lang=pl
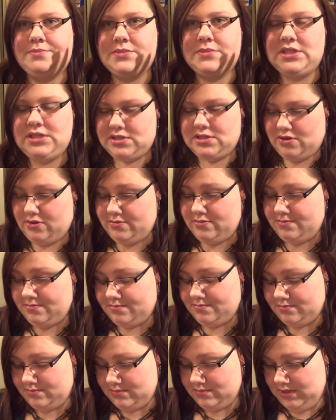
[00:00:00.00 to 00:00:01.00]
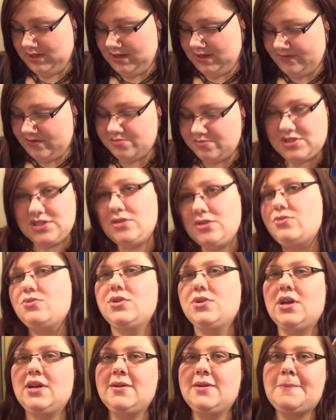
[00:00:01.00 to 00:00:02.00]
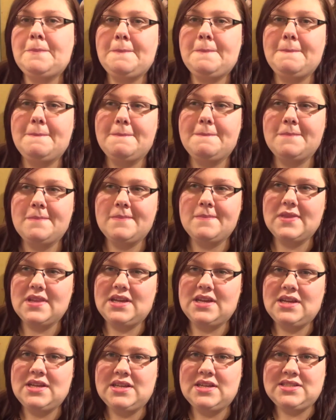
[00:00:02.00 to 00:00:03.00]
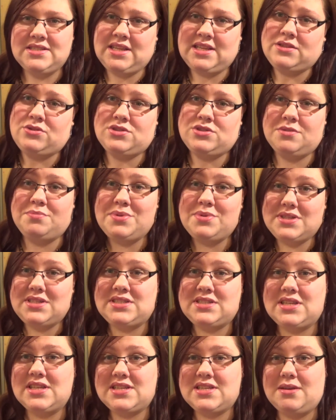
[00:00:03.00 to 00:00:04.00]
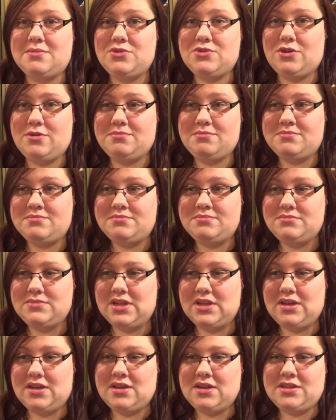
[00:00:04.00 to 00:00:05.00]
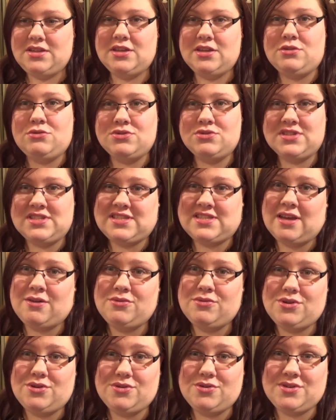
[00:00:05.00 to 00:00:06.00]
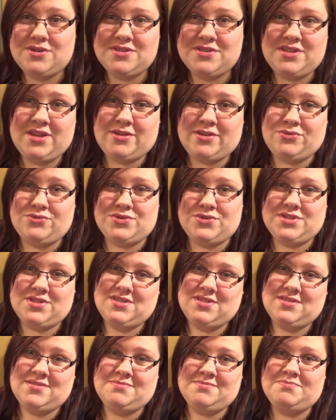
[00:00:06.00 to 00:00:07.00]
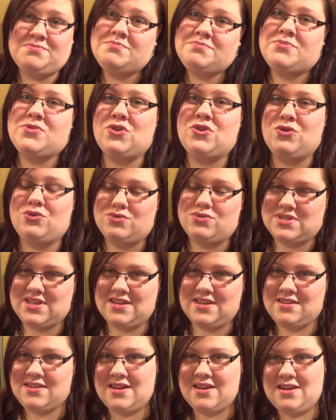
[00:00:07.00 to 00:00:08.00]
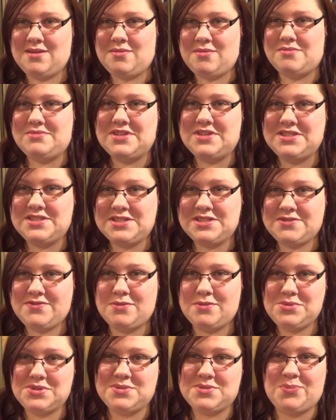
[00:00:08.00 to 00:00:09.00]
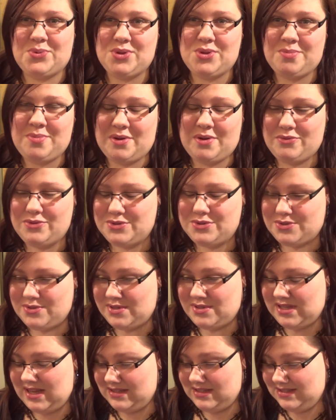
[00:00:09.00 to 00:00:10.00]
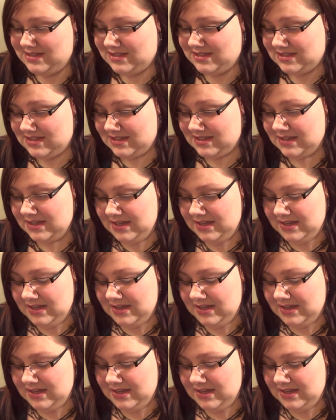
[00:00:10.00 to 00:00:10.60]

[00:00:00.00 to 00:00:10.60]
I co? Ja Wam dziękuję za to, że byliście ze mną. Niektórzy cały rok, niektórzy krócej, ale mam nadzieję, że Wam się spodobało i zostaliście.